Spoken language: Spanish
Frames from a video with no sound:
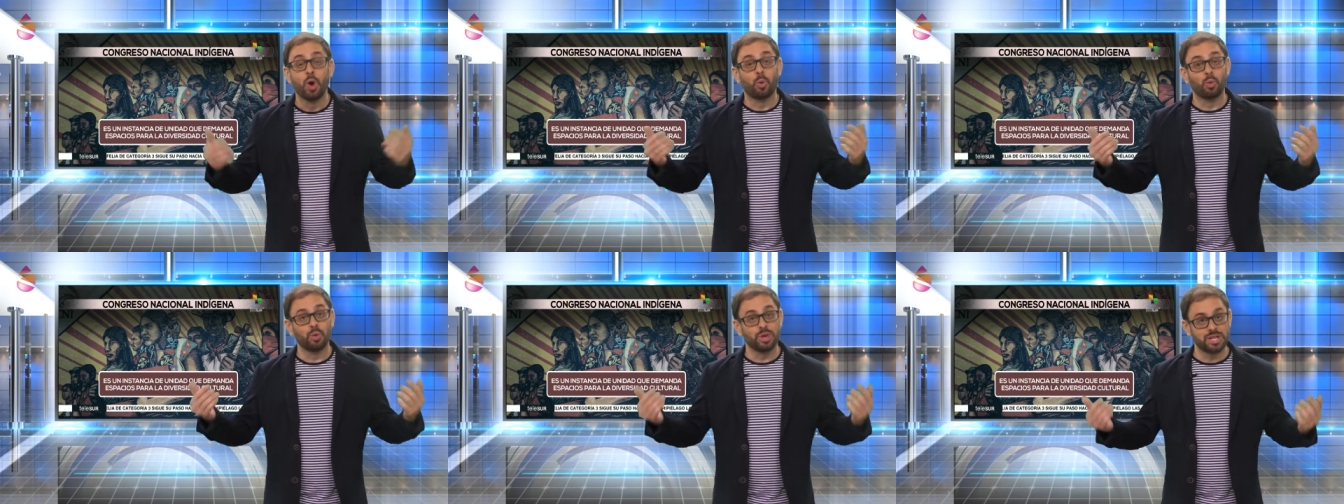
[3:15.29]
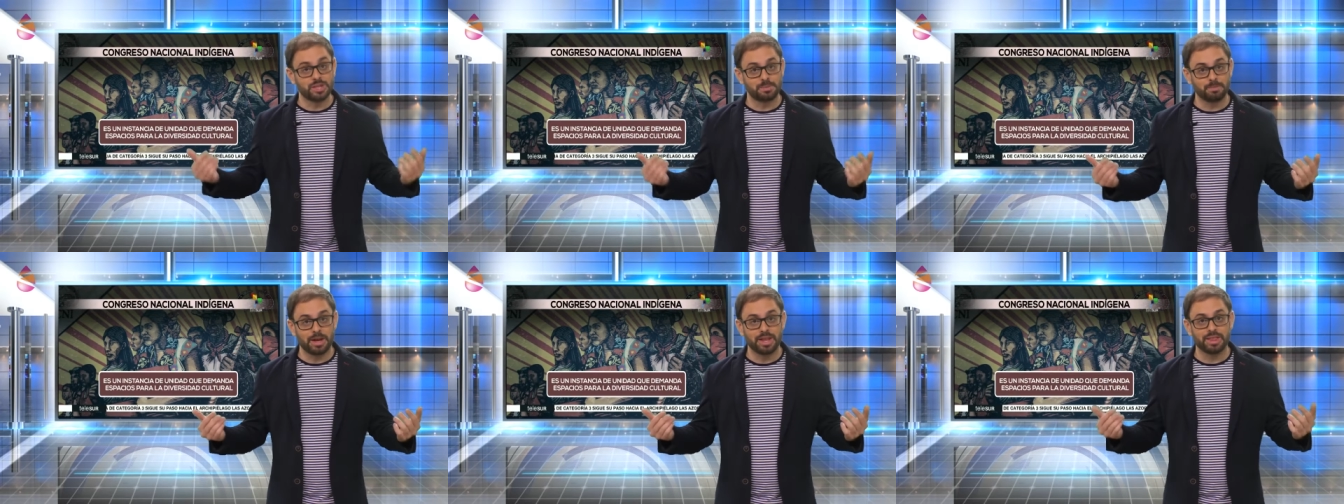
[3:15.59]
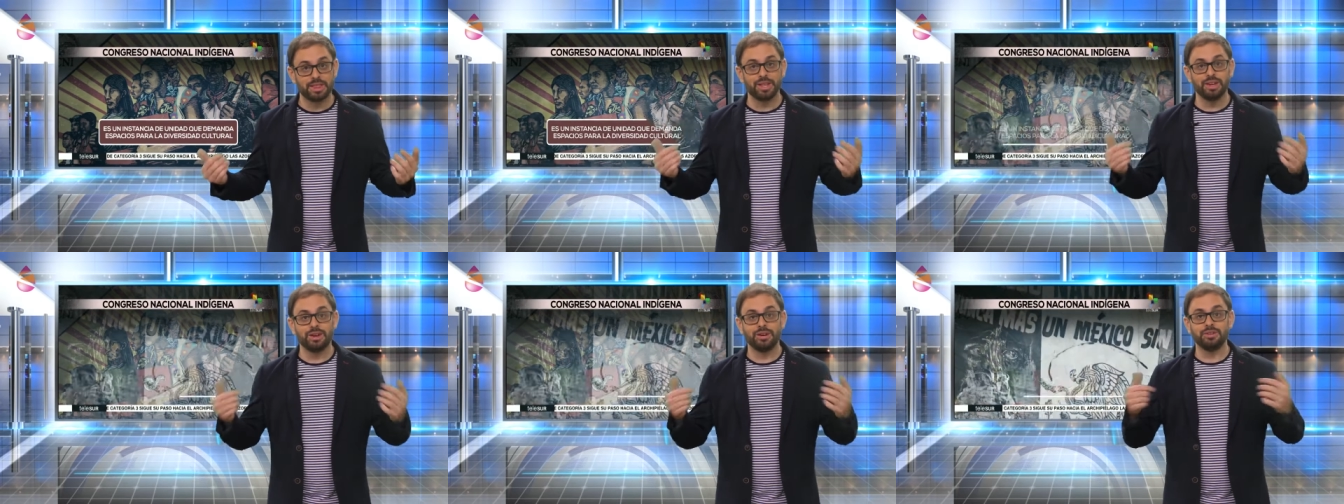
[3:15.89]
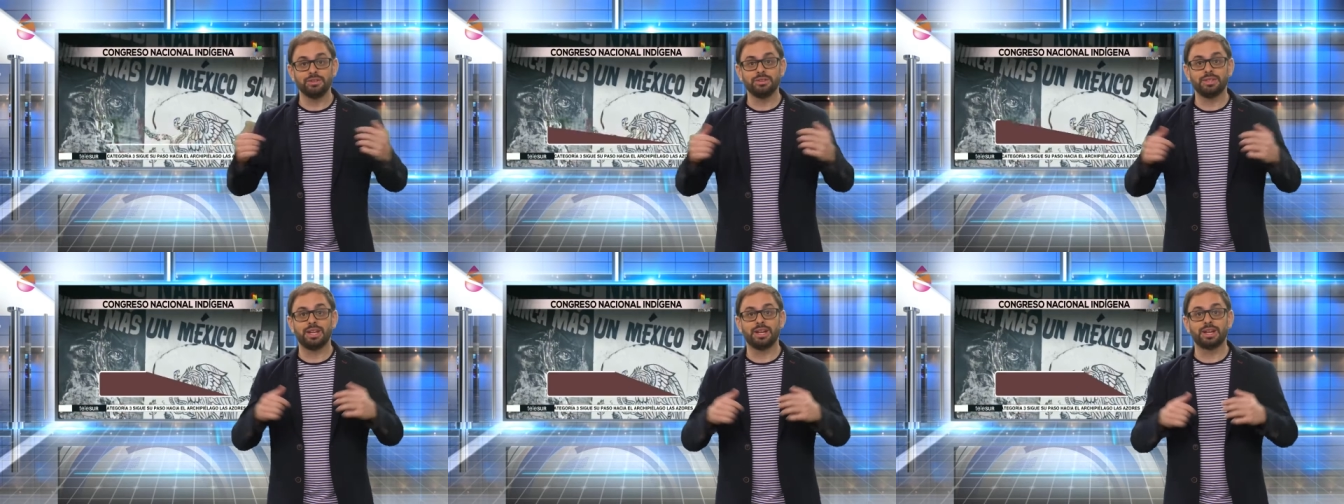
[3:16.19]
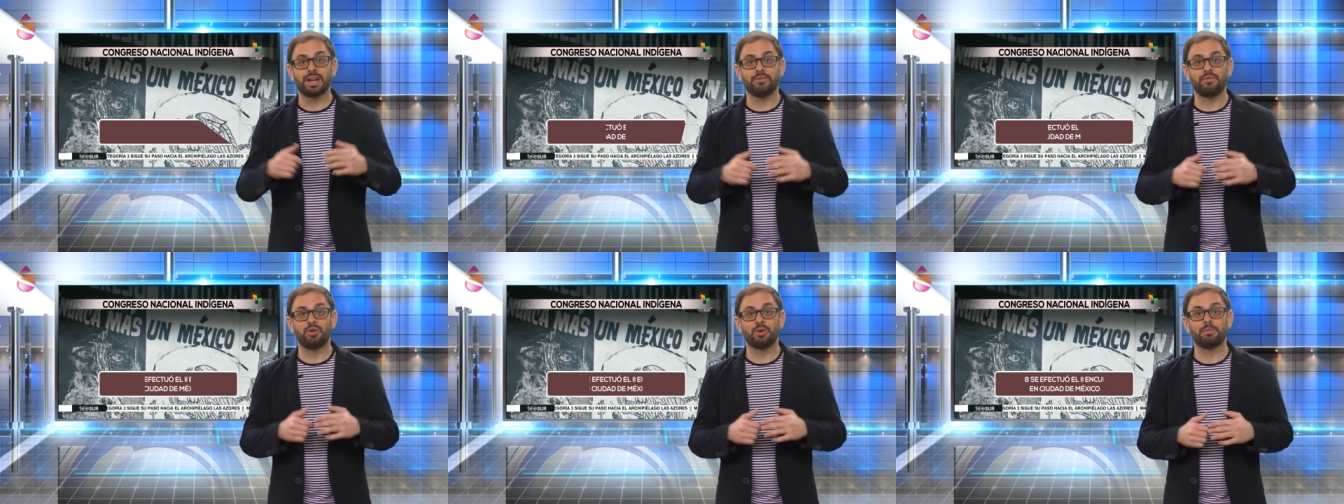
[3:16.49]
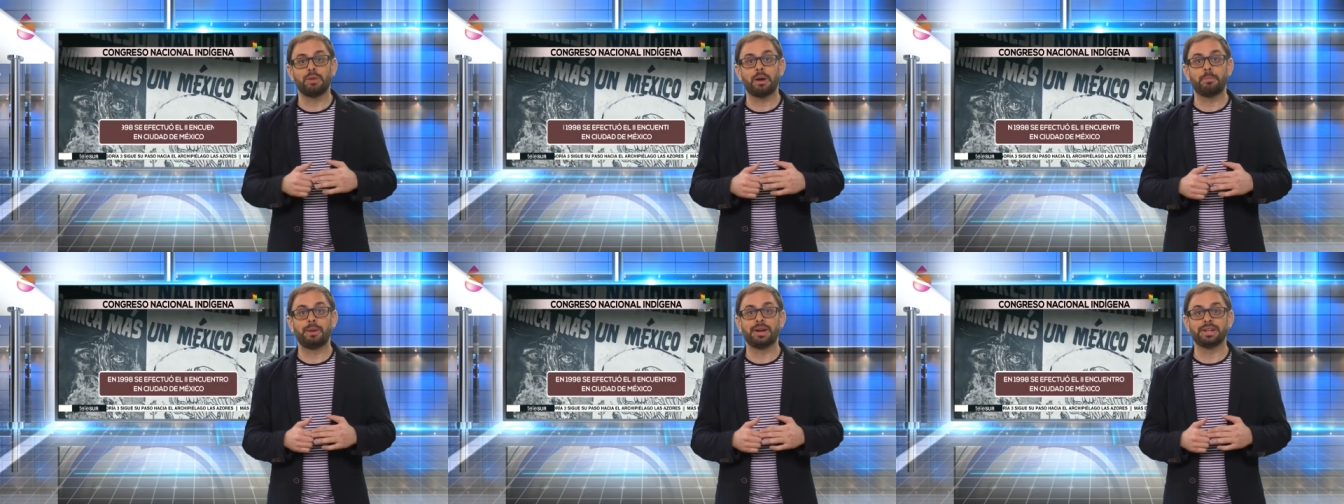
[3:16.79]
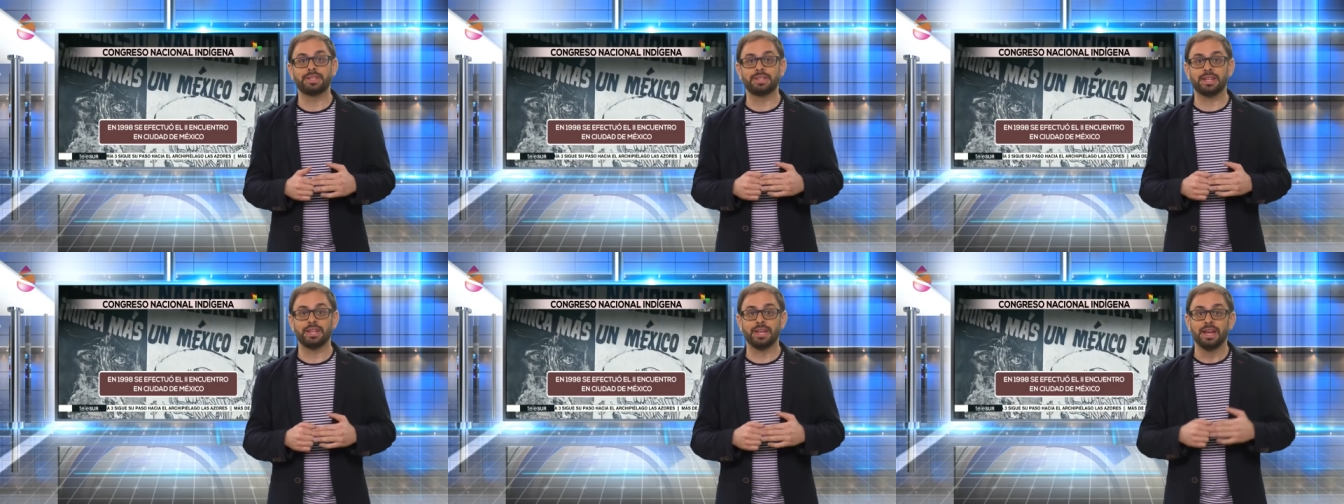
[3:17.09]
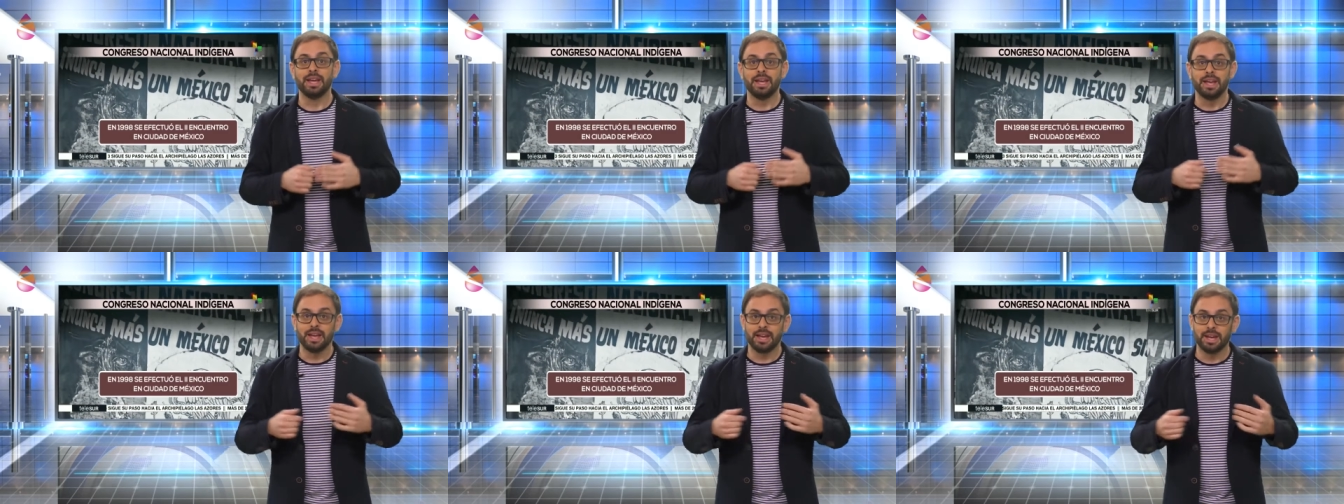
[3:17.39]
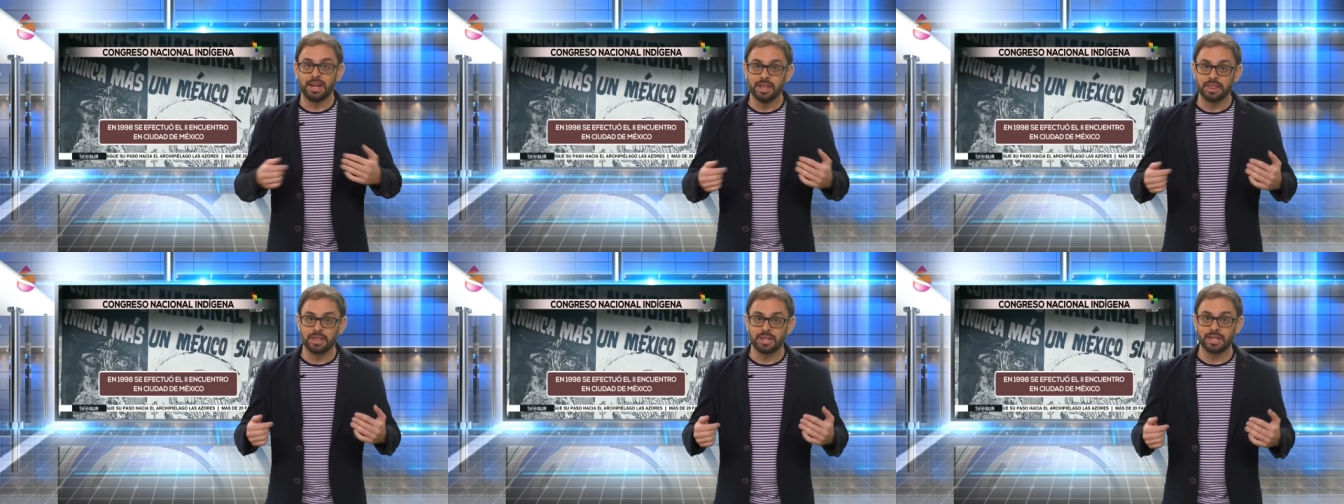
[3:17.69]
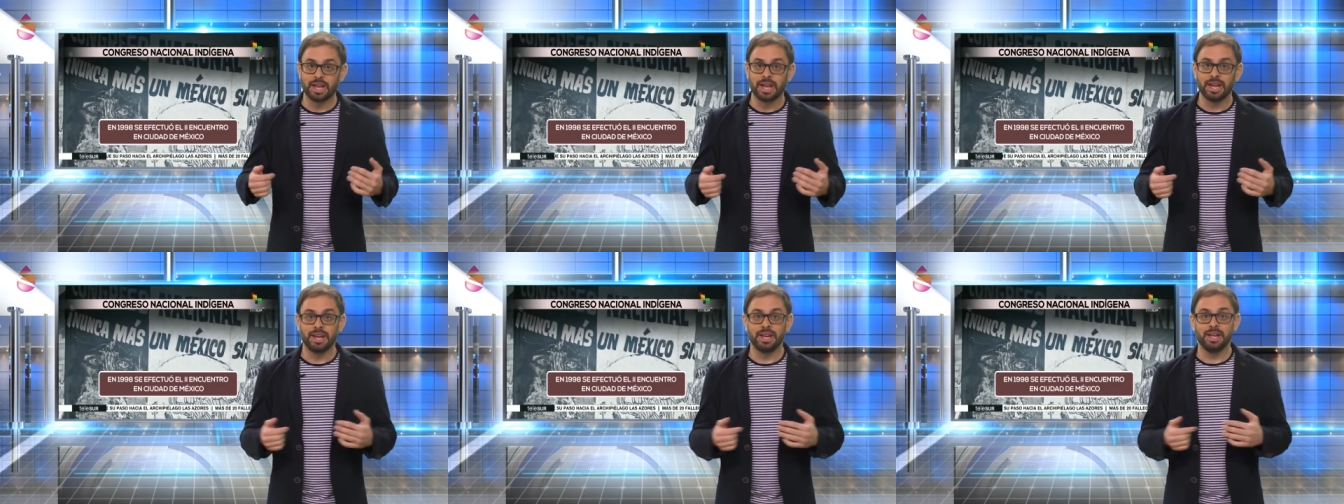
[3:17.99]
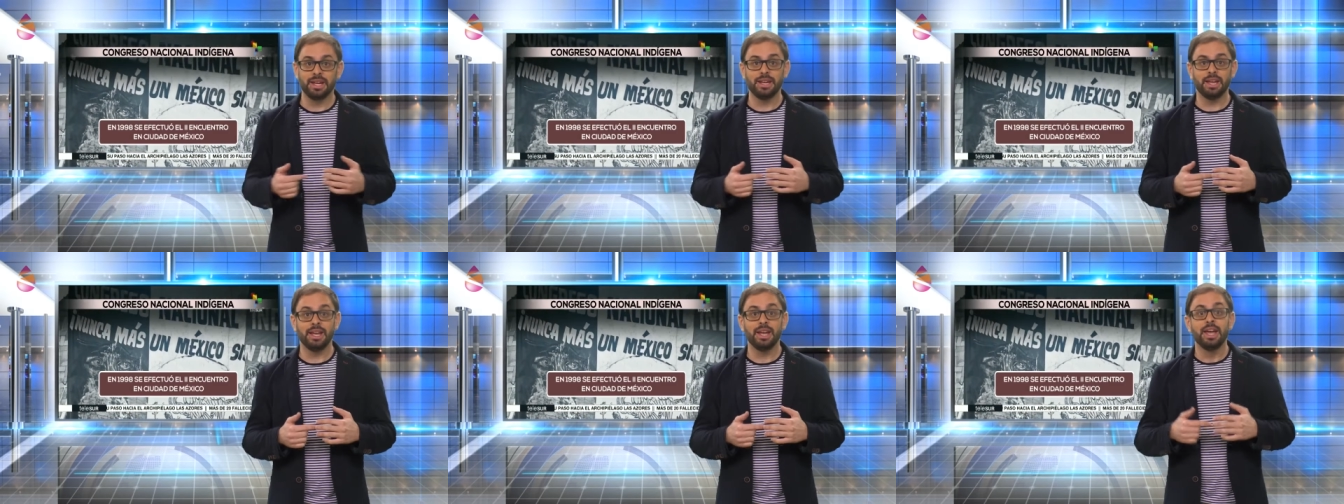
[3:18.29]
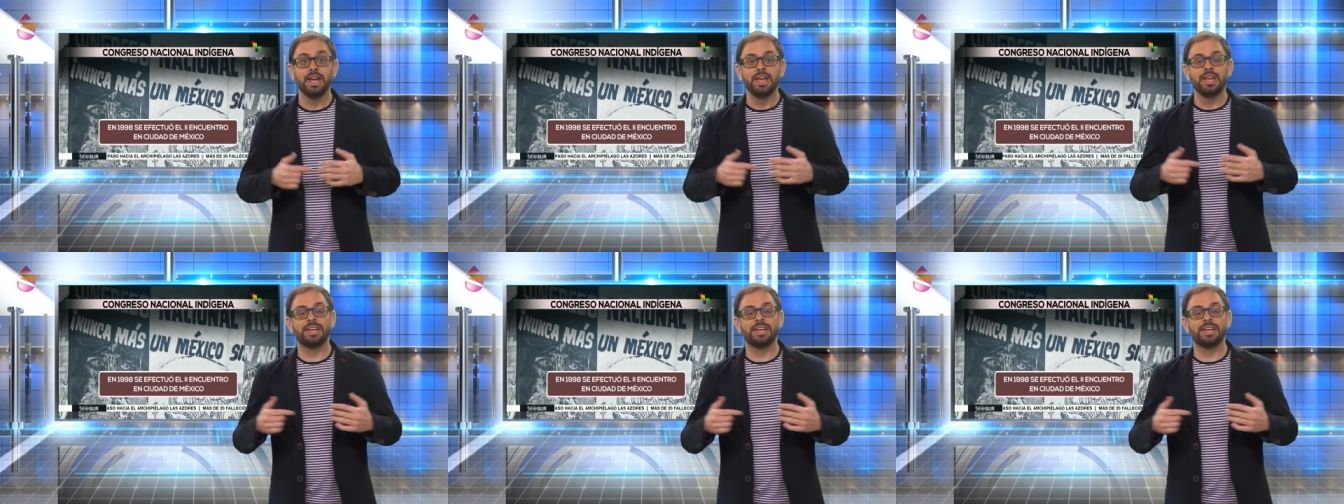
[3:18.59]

Un espacio del que forma parte el EZLN